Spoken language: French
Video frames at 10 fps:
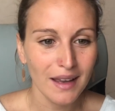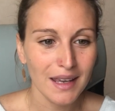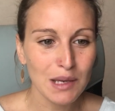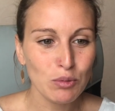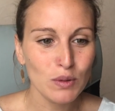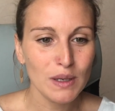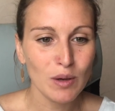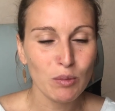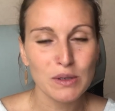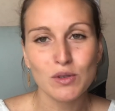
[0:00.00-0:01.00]
et puis
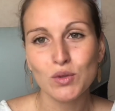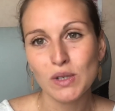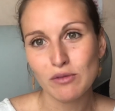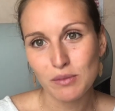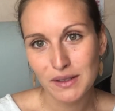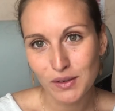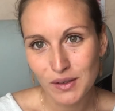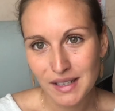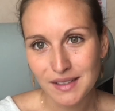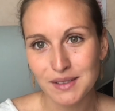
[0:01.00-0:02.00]
parce que je voulais vous mettre en
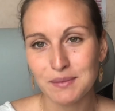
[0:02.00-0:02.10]
garde